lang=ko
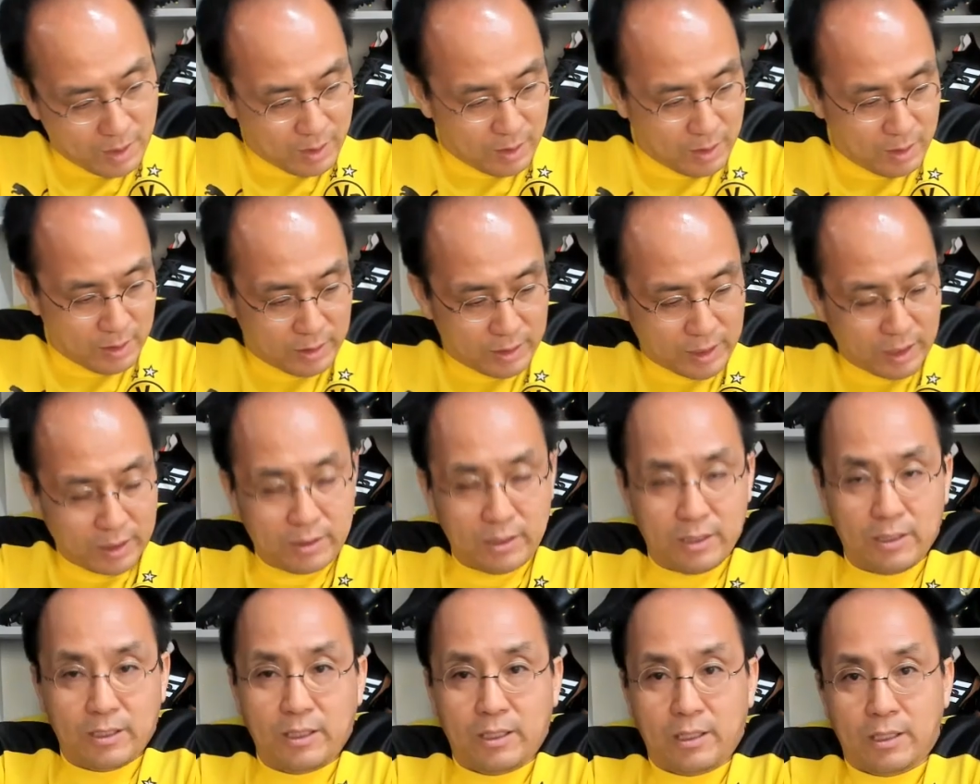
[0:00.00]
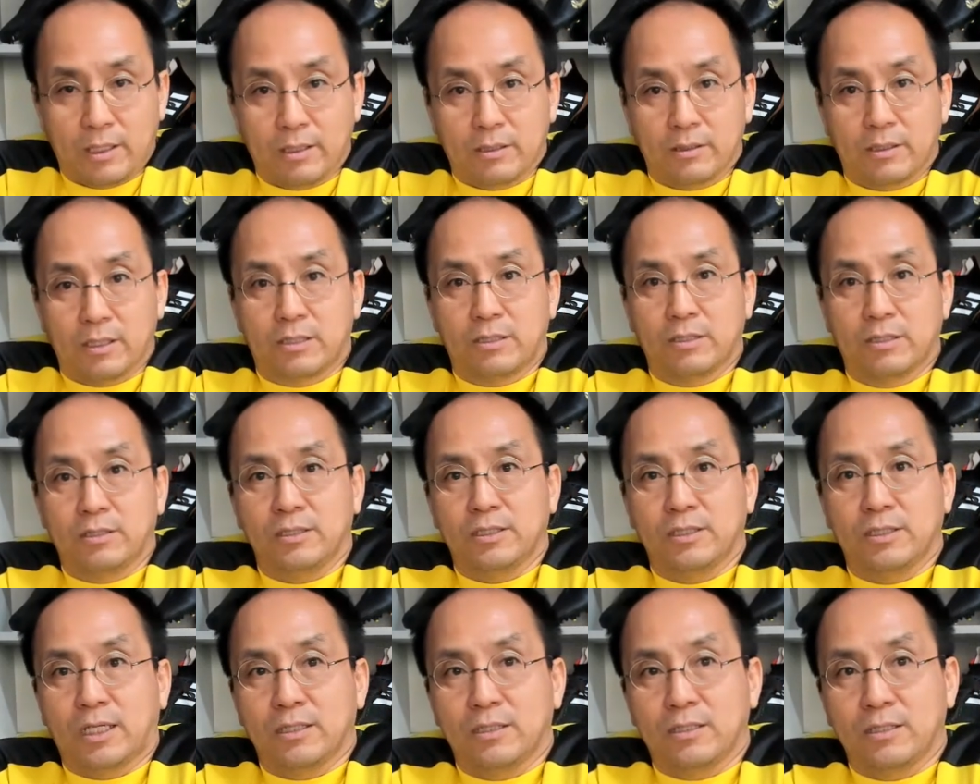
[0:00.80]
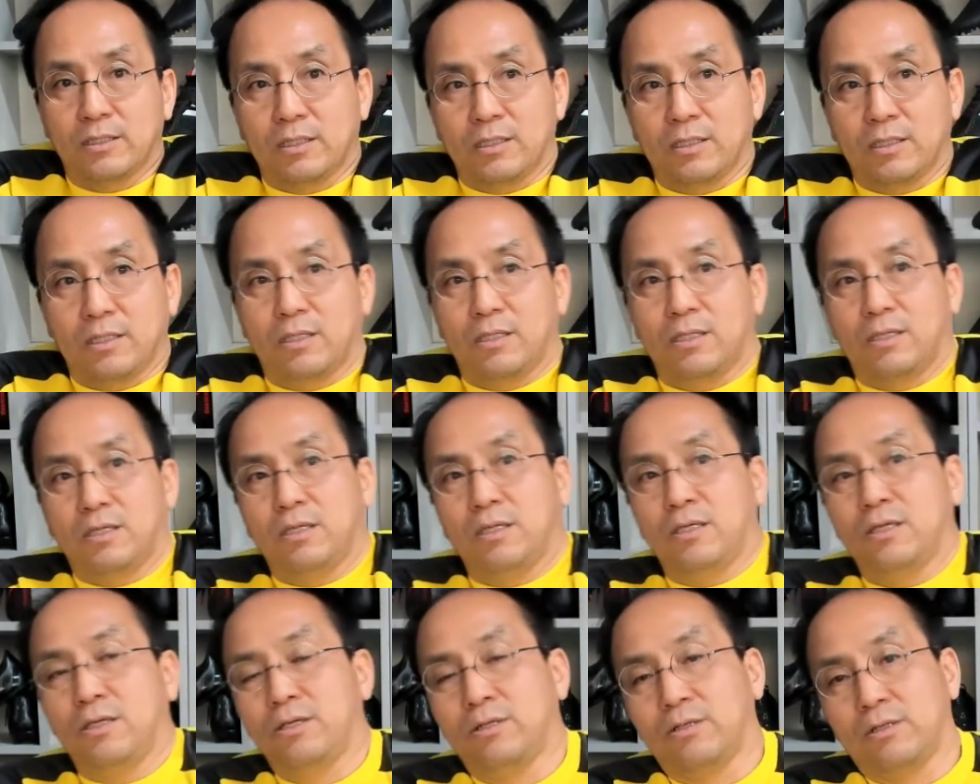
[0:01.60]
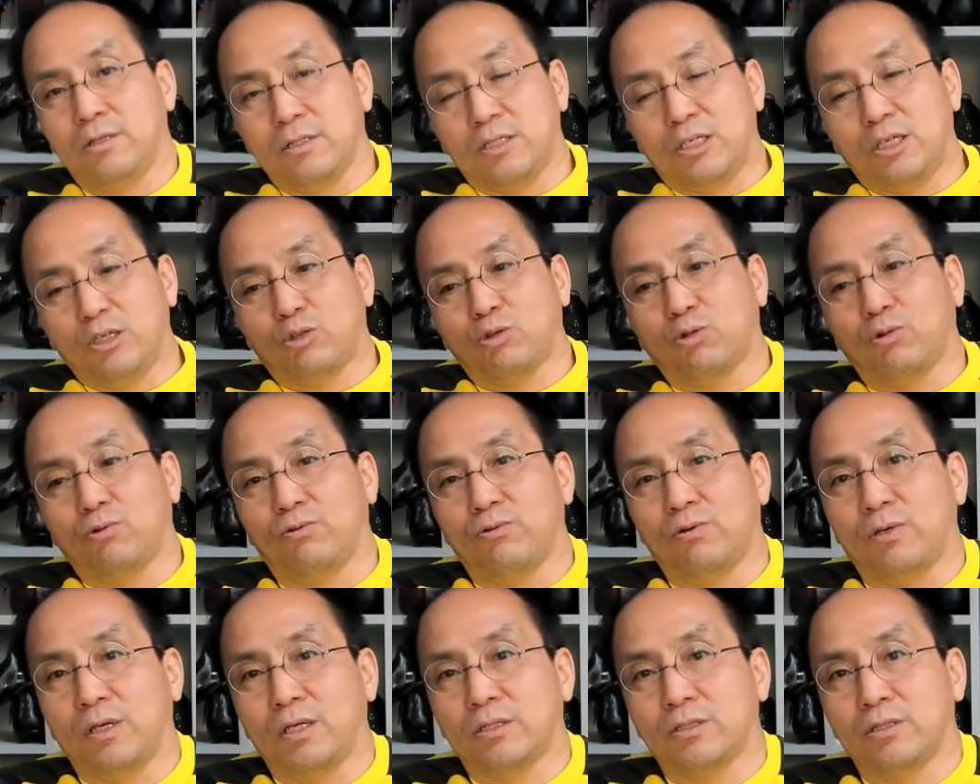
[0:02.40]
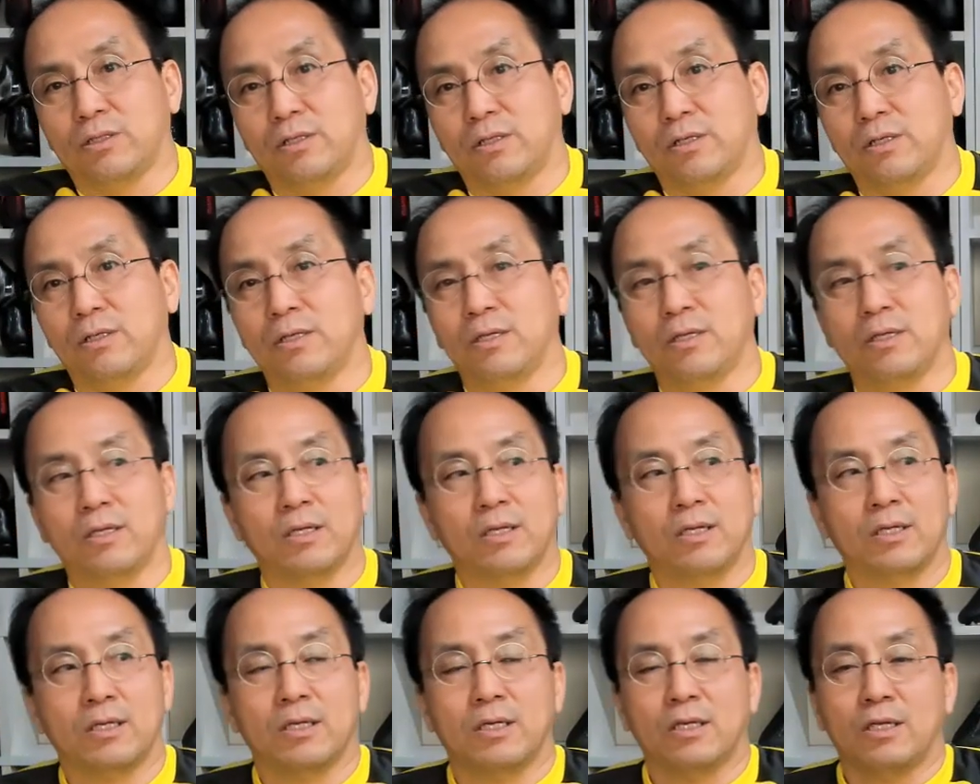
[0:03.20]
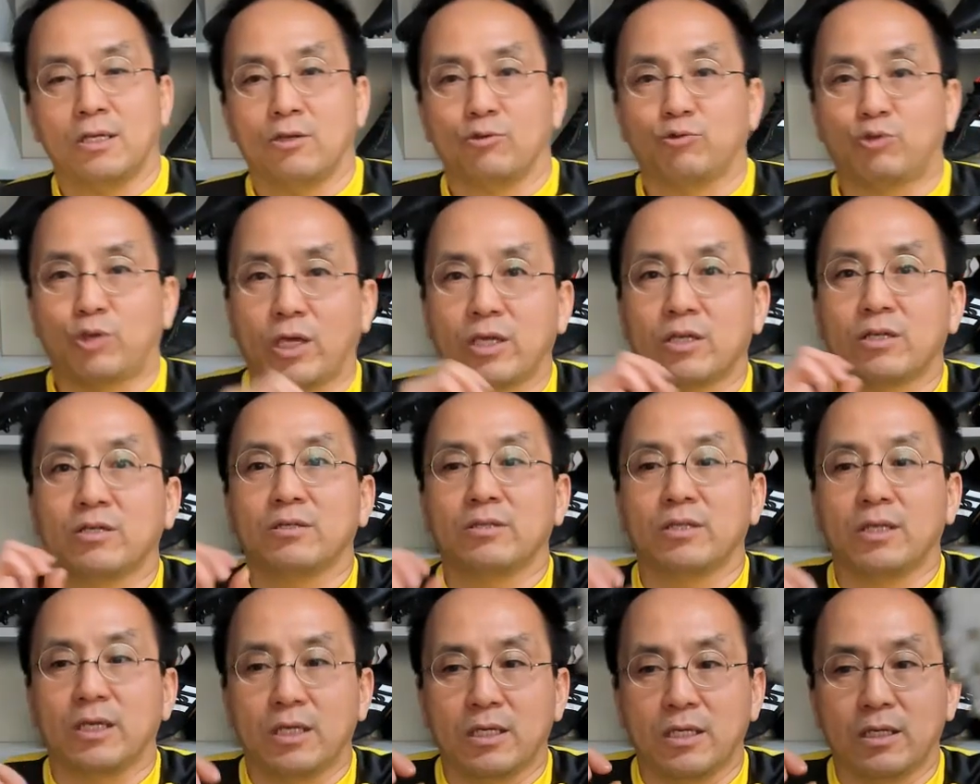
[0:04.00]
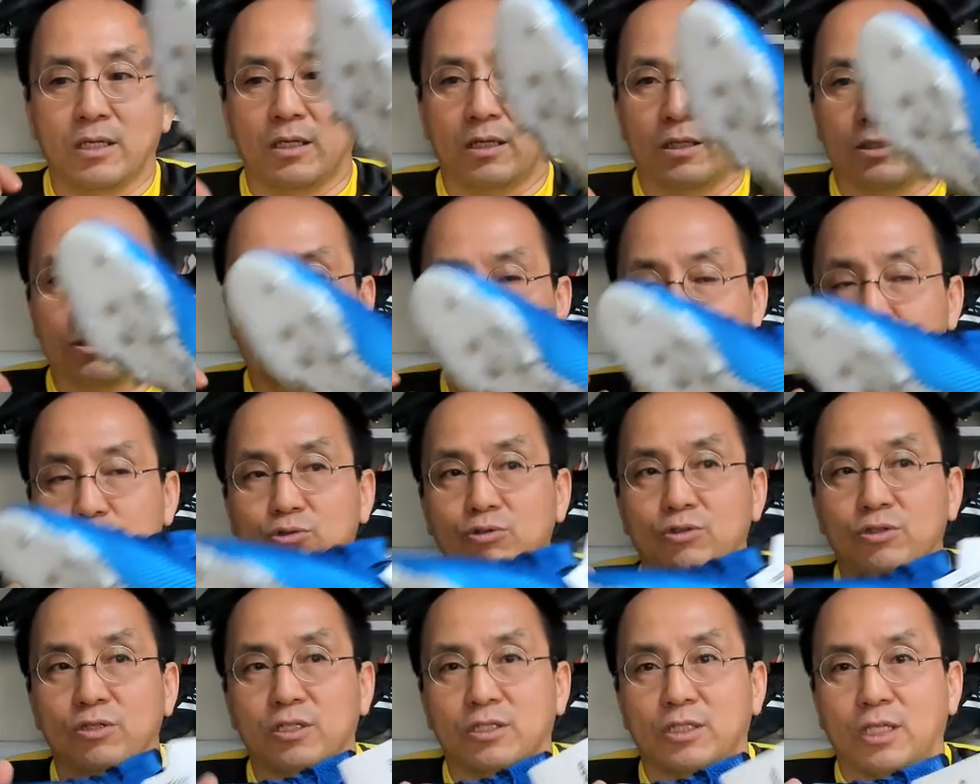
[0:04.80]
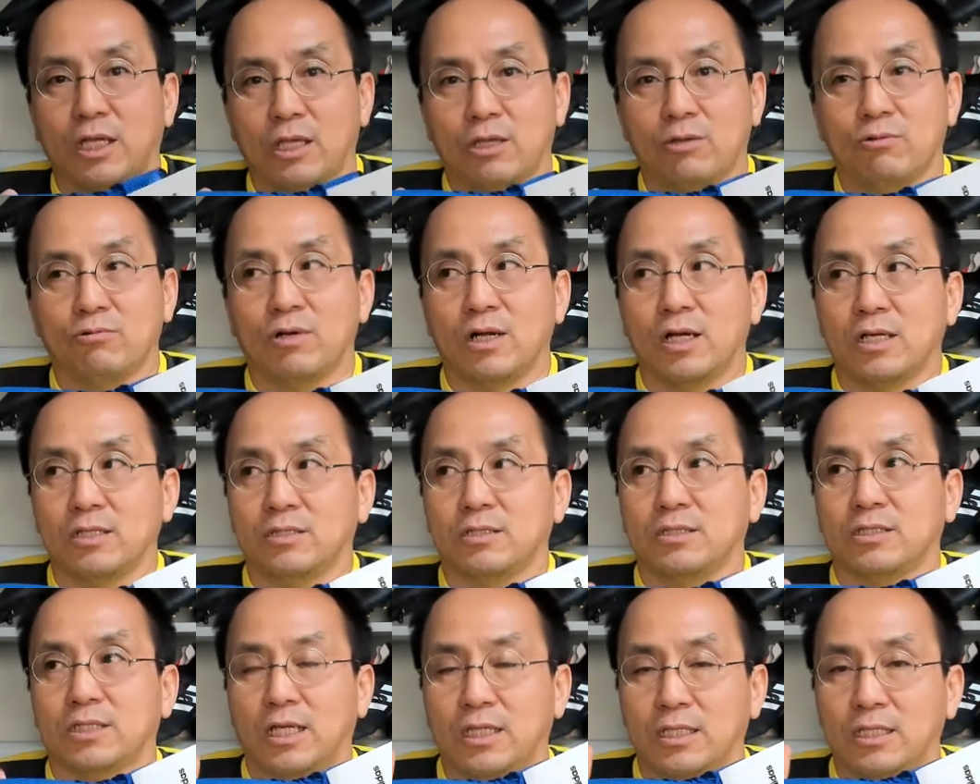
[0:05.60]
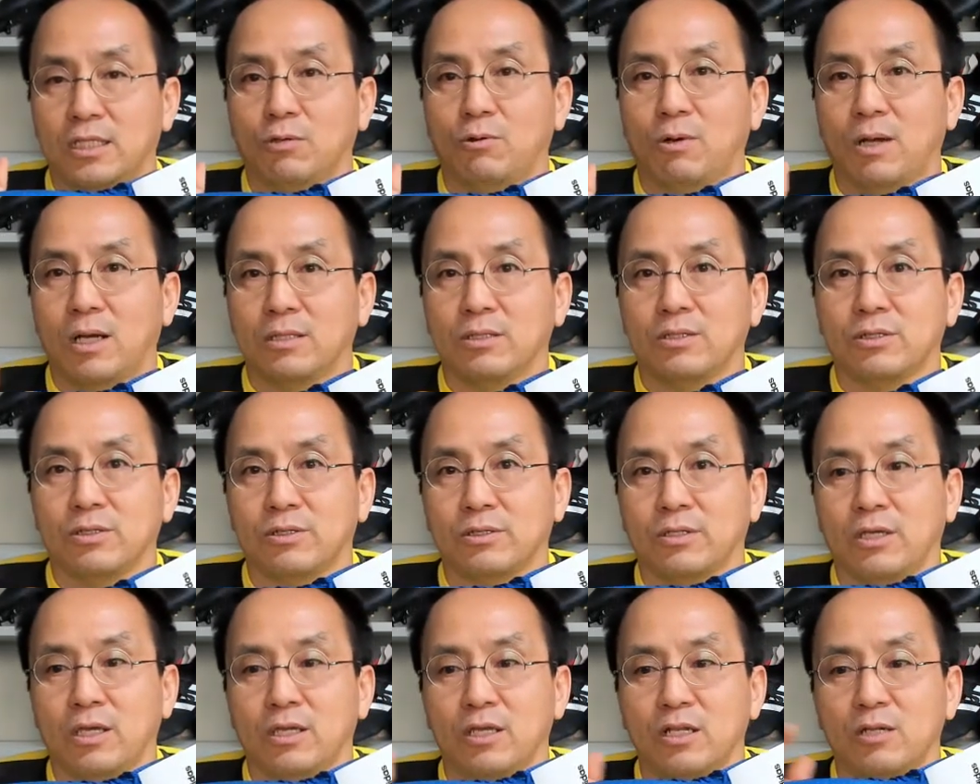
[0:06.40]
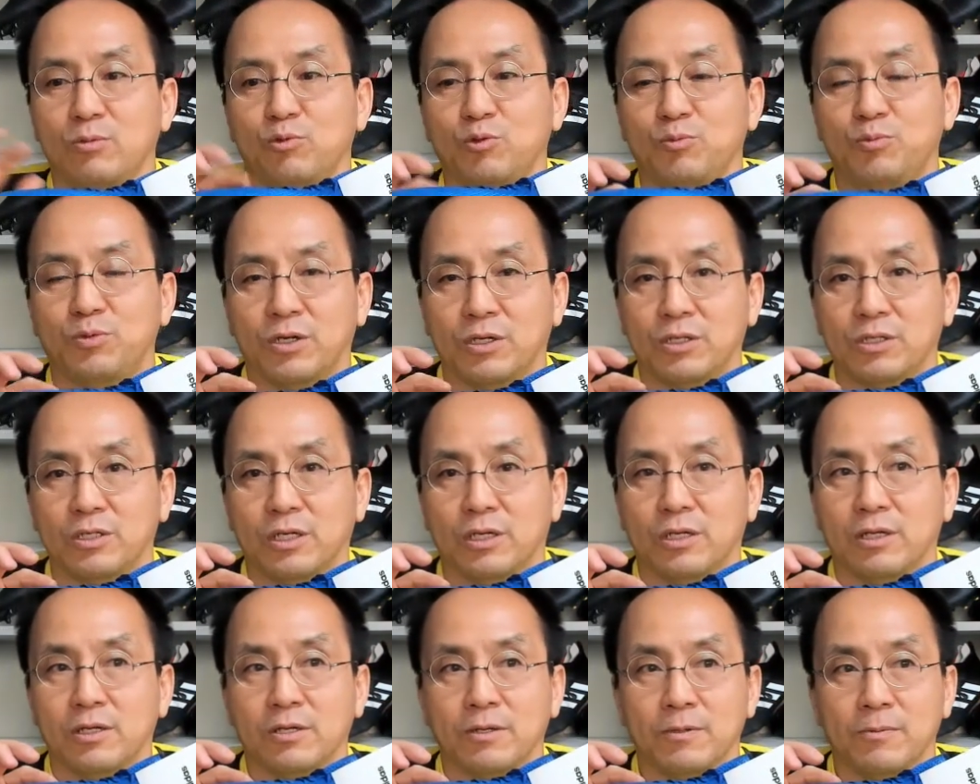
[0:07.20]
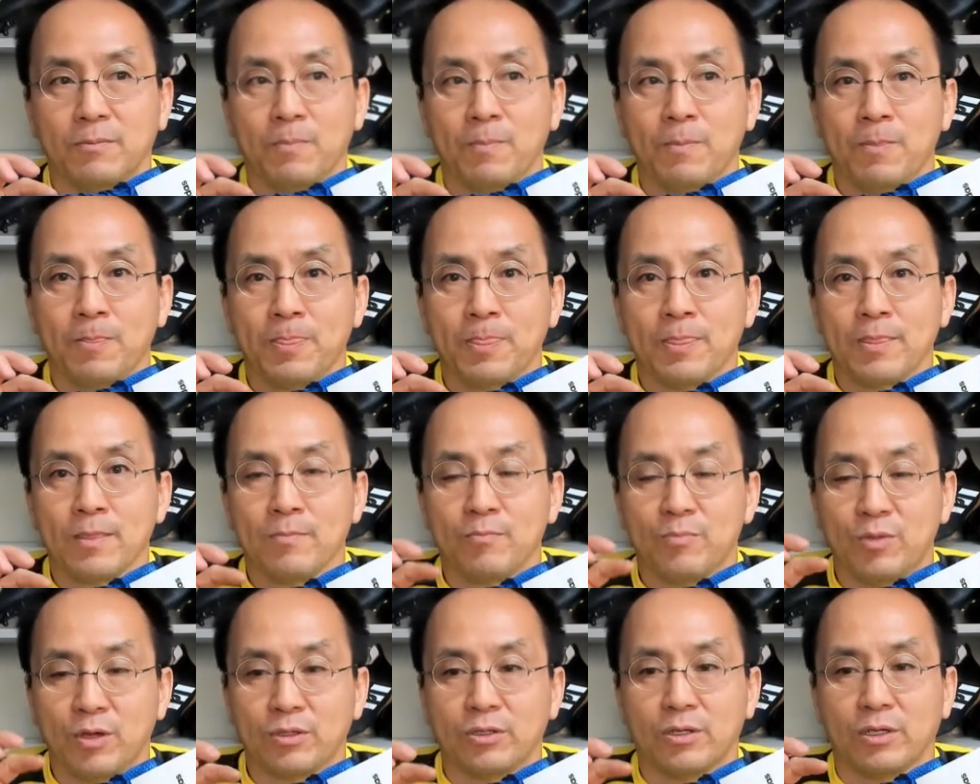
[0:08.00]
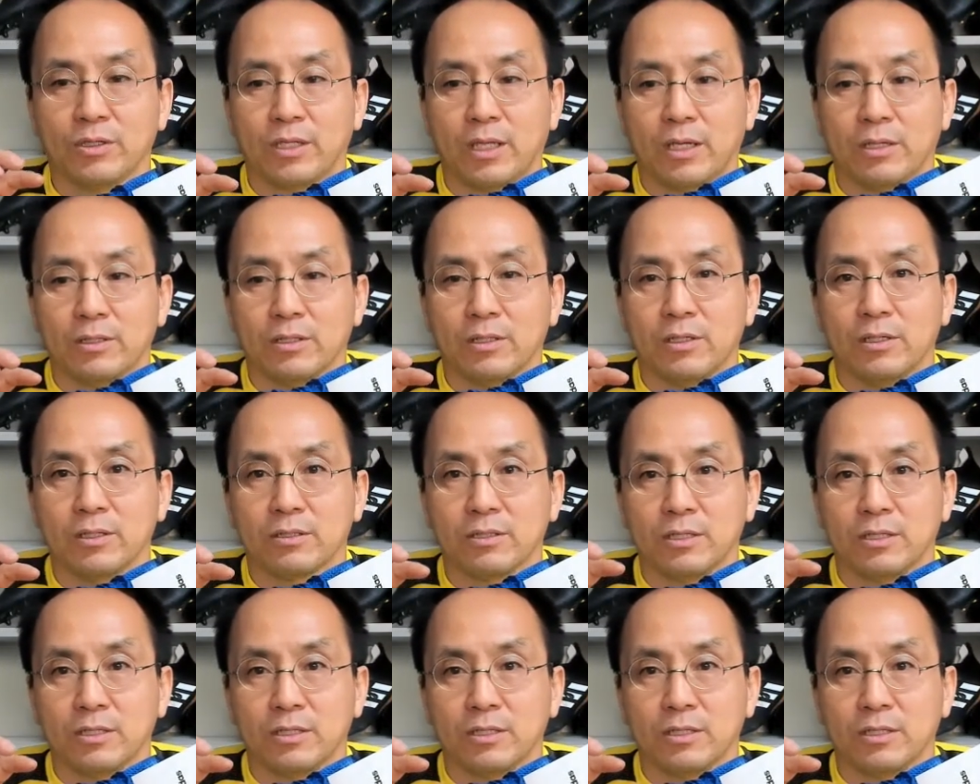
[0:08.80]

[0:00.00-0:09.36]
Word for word: 잔디인데 그런 잔디를 기초로 해서 최근에 선수들이 사용하는 잔디 환경의 일부 변경 변경된 거.